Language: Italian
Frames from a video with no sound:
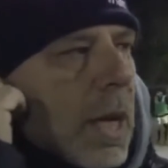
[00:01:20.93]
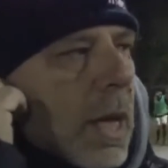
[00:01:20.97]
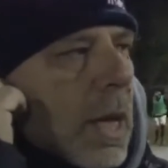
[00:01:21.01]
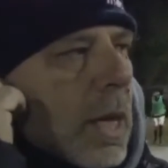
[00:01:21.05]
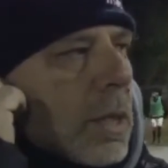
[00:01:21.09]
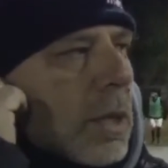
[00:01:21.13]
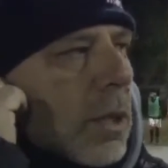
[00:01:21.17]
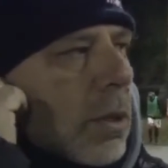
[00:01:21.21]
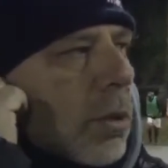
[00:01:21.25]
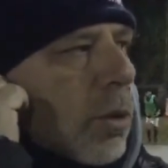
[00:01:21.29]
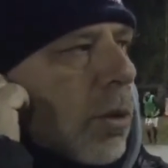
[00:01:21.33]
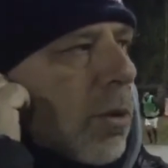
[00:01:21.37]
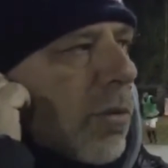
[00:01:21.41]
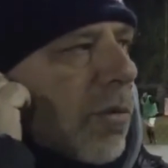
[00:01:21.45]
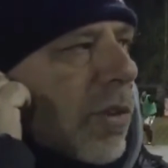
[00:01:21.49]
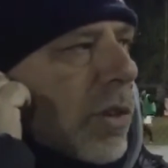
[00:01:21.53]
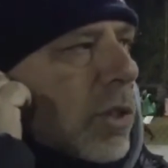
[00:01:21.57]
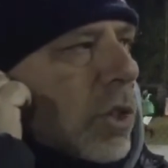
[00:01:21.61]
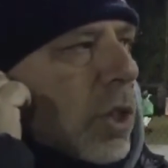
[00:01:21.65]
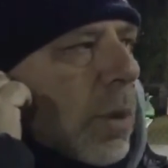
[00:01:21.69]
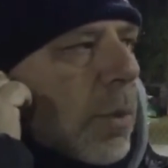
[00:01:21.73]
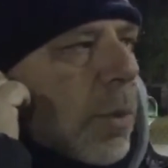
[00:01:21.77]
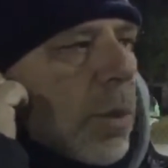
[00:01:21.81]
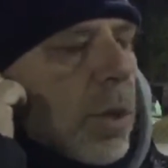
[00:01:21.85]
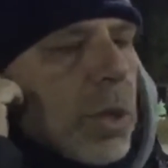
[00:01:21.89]
Se noi non
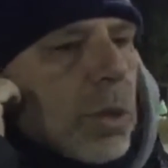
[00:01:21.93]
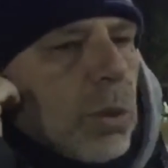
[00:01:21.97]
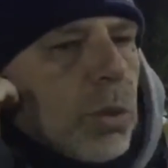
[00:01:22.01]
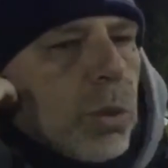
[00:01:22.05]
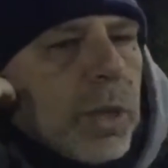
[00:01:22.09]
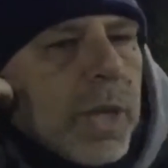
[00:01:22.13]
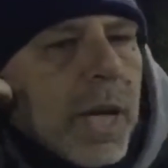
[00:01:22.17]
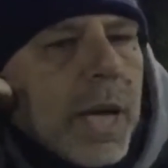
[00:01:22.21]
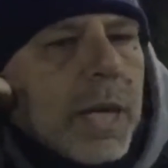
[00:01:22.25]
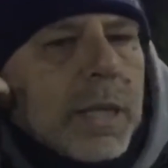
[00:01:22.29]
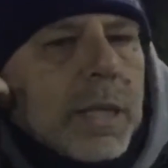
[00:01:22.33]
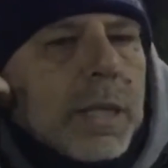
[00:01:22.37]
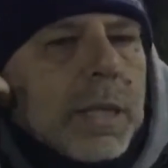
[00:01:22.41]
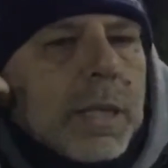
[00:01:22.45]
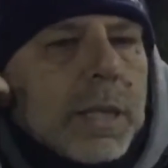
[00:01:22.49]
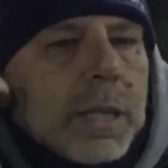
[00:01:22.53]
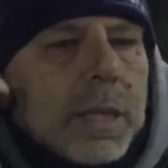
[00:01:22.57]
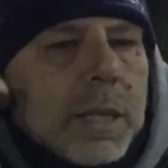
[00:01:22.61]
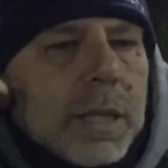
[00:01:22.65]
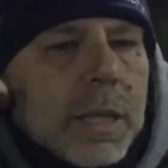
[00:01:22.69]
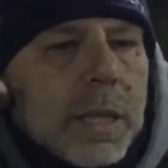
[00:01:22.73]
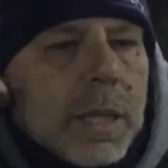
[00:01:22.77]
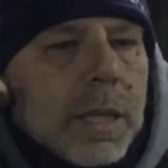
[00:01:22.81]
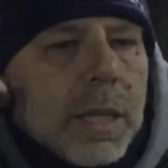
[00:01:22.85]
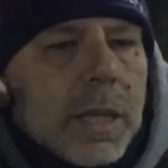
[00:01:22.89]
facciamo risultati
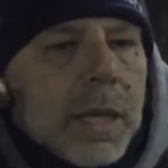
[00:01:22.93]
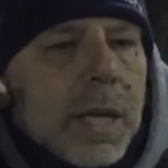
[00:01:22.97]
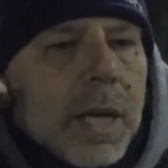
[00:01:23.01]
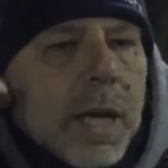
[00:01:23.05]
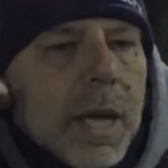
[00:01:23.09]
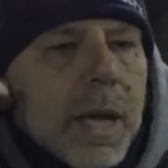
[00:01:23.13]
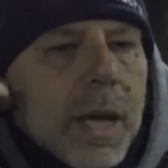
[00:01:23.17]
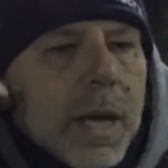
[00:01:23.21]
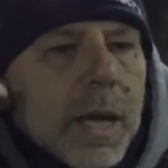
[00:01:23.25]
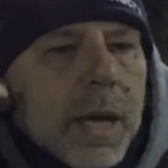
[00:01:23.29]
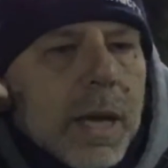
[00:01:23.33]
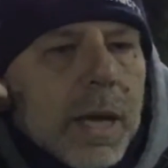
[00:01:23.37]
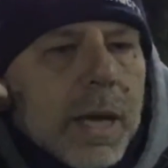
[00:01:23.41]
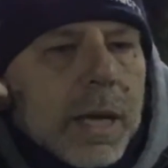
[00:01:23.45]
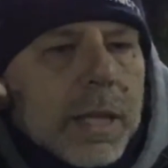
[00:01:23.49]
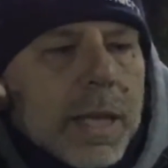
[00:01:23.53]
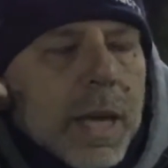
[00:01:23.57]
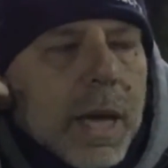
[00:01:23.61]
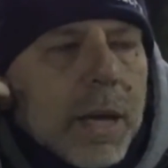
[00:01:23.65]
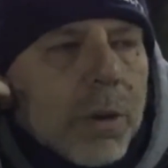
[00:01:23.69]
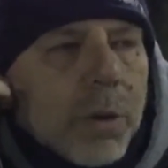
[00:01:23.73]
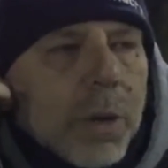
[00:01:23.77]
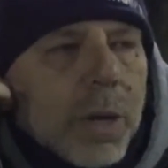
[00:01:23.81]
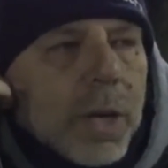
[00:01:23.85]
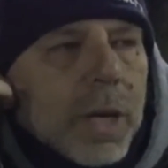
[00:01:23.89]
eh, è
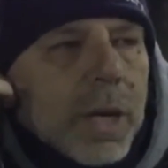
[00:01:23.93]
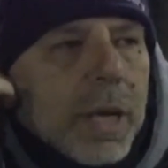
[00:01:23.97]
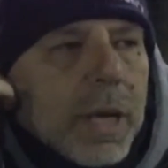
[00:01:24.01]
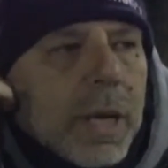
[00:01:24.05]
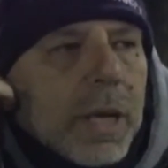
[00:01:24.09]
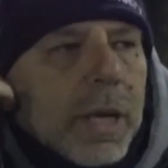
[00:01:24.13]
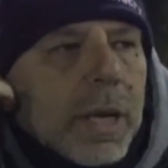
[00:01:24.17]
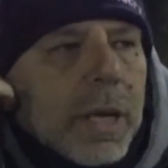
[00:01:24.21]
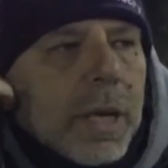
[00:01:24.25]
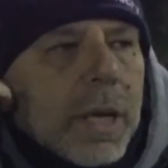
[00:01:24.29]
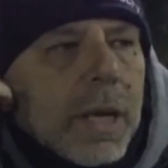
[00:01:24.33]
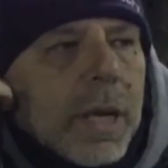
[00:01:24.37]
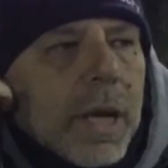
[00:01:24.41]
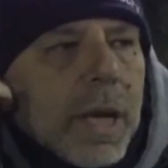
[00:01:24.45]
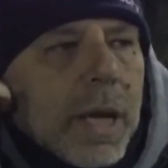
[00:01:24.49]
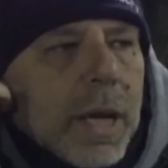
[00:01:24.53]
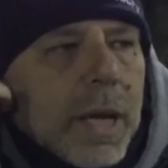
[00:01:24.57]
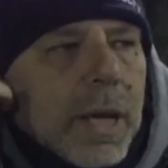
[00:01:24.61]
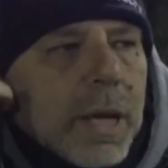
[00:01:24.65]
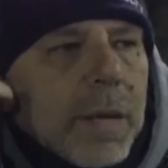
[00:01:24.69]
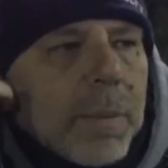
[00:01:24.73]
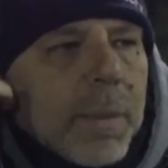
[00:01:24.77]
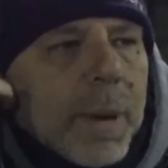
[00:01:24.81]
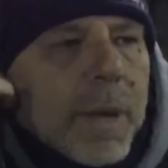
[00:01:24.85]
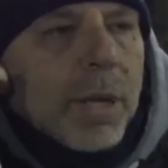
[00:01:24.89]
chiaro che
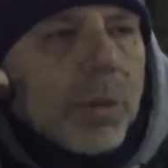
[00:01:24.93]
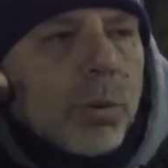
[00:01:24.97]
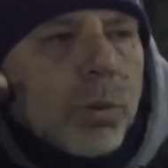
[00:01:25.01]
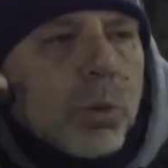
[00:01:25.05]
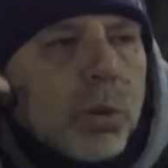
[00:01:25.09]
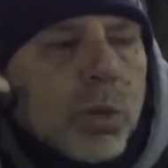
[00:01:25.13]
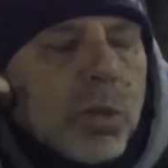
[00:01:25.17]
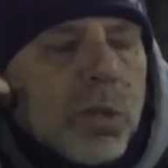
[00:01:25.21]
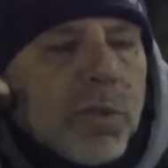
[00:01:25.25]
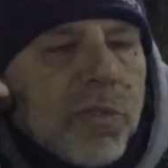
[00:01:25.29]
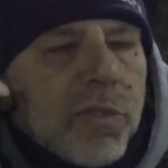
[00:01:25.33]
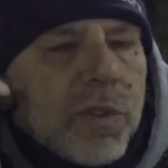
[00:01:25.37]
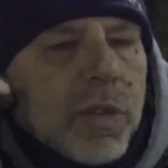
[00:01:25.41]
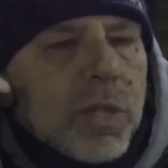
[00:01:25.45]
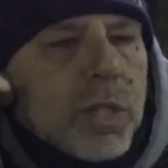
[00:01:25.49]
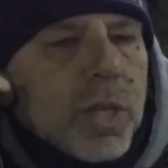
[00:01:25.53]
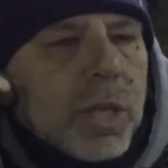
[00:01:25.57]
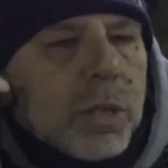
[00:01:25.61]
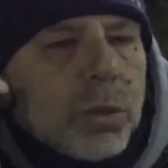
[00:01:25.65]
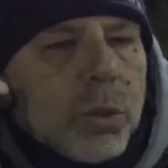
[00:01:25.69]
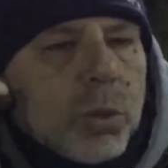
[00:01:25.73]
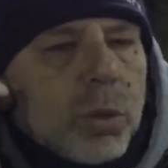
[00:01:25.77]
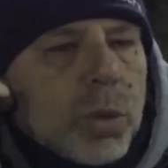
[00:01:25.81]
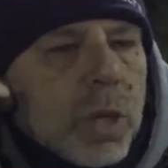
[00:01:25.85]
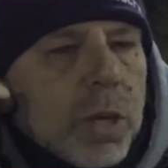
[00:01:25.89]
rimane tutto difficile,
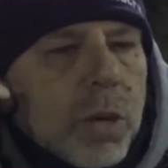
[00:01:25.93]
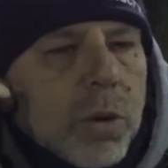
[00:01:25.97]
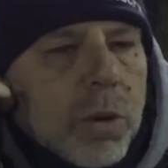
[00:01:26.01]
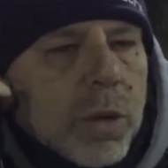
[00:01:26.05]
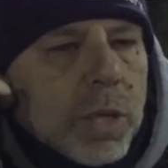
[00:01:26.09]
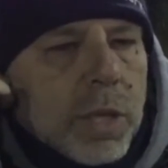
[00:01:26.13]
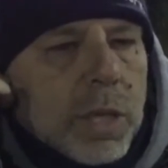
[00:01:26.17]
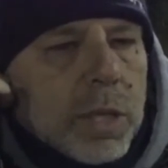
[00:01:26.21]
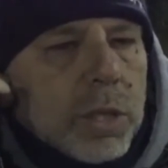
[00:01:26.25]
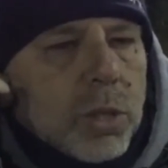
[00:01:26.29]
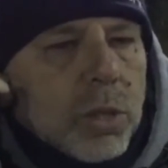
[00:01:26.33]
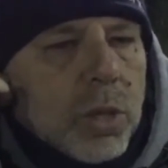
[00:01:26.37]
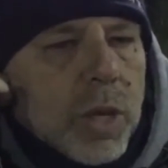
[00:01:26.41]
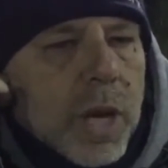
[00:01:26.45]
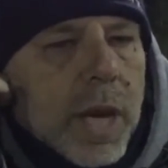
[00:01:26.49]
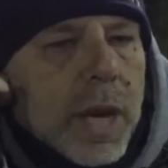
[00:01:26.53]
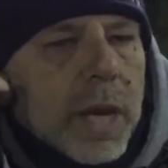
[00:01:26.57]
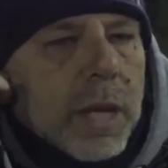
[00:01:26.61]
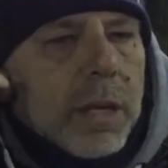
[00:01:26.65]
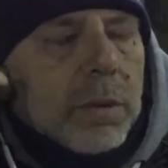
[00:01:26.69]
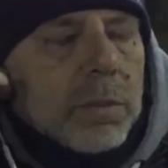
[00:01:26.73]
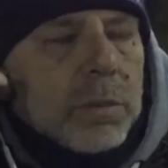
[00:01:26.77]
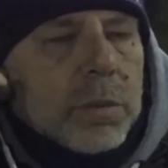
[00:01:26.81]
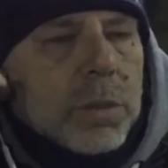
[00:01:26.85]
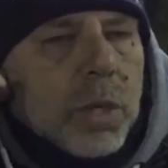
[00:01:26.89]
è tutto ancora da
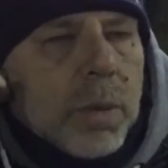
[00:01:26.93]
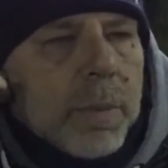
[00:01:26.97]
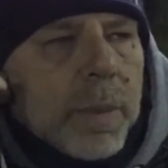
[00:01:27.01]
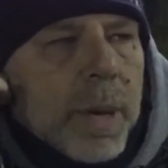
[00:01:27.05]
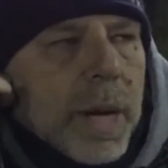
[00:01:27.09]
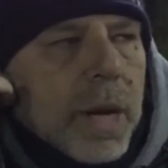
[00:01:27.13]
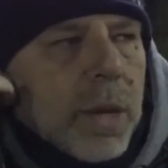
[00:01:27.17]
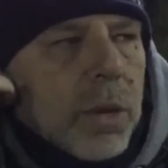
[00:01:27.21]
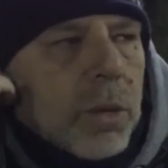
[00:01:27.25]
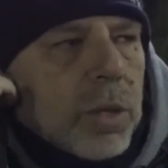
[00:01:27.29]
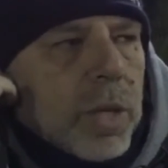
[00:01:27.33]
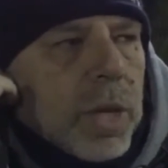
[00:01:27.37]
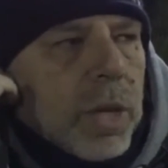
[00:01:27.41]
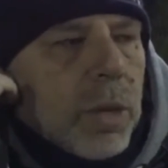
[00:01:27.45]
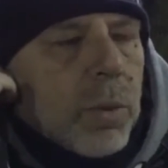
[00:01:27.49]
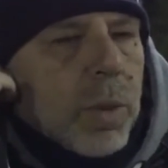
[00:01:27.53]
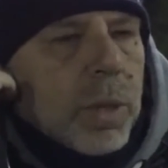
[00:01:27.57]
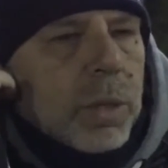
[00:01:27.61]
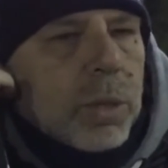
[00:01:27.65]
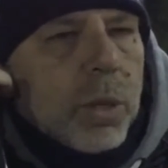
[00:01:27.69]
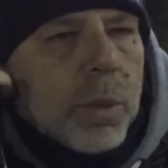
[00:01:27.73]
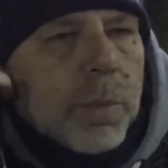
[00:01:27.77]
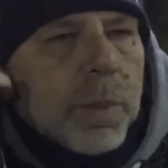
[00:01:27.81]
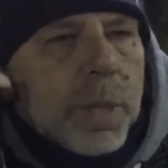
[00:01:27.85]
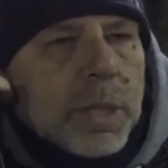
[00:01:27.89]
giocare, insomma mancano
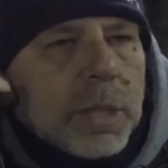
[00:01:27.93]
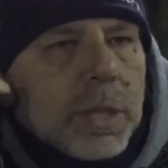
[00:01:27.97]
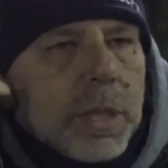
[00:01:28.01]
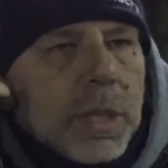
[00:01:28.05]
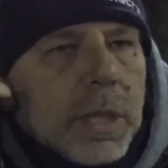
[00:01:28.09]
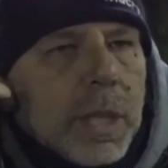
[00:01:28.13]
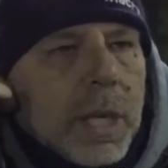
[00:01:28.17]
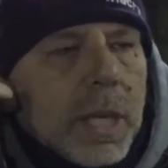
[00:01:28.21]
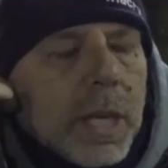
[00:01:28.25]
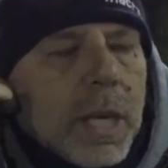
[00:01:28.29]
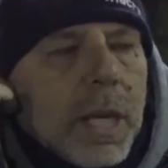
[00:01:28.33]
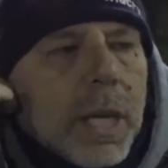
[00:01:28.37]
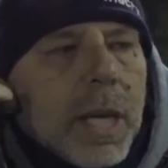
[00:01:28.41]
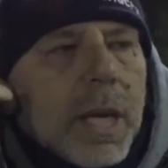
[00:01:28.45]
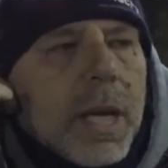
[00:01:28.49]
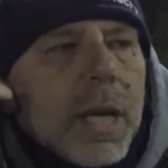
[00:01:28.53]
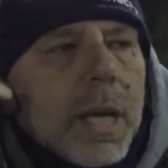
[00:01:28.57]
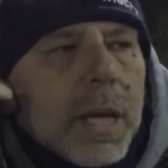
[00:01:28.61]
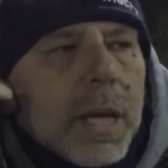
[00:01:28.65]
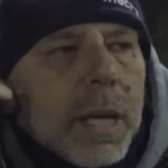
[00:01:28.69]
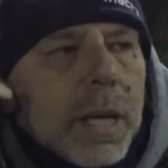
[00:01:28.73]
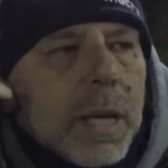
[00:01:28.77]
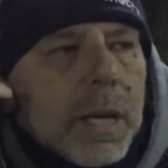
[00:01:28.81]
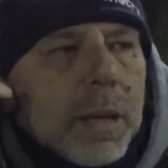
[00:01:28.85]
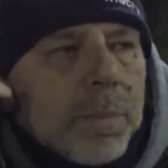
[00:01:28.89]
3-4 partite
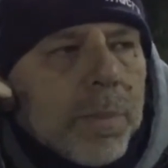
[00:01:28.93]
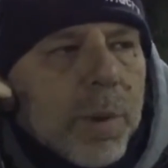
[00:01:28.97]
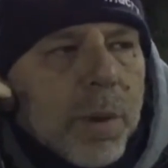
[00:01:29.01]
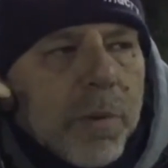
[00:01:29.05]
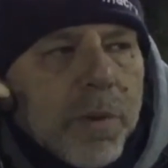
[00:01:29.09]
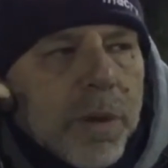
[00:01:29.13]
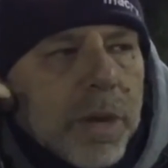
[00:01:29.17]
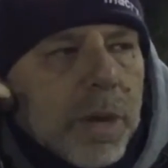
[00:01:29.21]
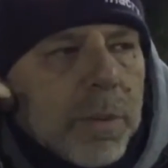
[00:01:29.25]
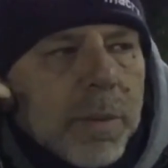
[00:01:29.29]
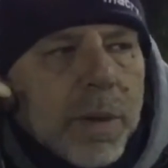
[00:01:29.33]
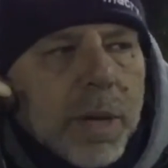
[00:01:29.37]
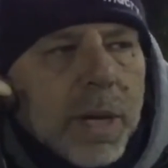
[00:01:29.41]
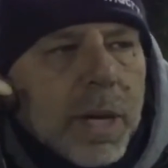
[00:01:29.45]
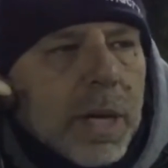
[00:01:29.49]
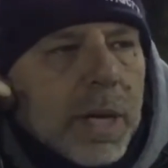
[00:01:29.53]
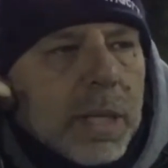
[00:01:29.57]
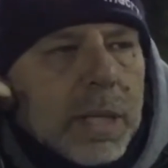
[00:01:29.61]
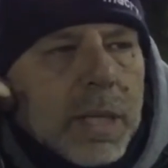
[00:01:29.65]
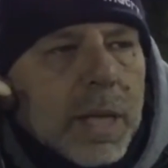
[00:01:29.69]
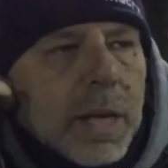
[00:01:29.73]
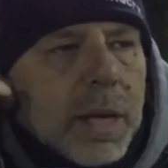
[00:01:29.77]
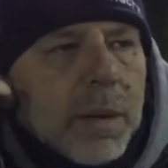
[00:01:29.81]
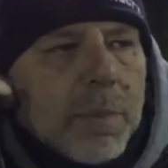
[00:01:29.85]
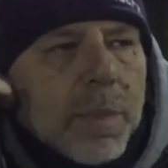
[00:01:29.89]
e eh, proveremo a
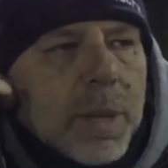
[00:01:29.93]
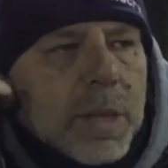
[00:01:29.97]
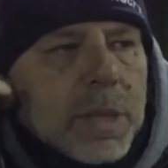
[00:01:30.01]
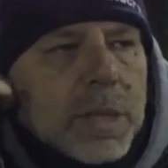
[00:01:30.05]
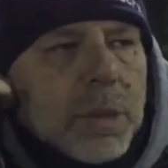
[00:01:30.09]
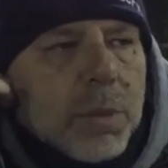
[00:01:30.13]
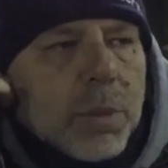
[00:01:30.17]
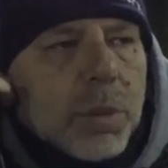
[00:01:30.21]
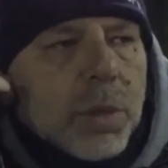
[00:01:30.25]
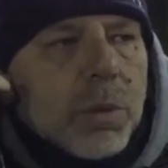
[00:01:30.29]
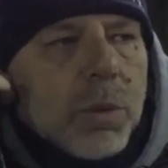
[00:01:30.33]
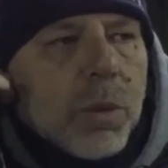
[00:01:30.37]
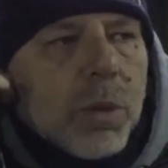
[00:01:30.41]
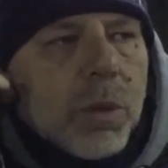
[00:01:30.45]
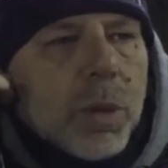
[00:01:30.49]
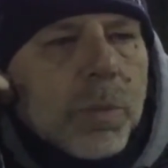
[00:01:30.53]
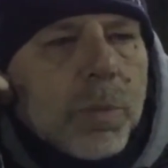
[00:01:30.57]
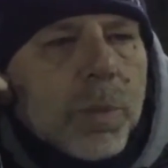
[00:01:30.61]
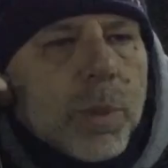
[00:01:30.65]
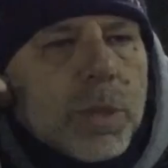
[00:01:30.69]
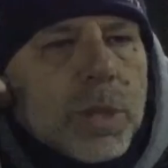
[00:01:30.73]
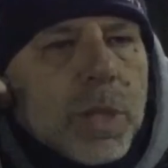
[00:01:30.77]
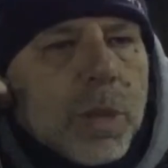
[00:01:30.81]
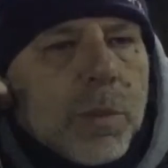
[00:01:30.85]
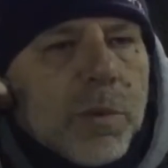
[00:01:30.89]
dare il massimo di quello che
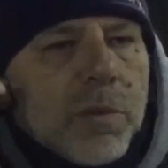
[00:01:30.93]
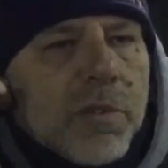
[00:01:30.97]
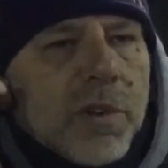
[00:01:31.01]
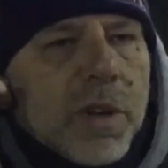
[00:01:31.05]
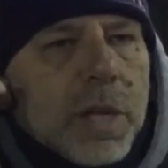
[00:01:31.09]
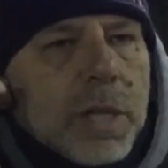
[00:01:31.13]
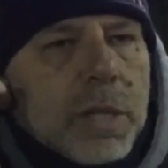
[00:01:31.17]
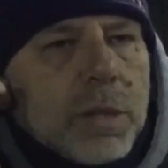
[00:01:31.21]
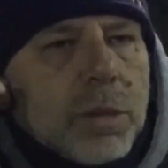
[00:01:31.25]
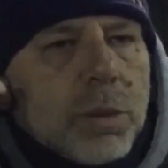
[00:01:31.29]
possiamo fare.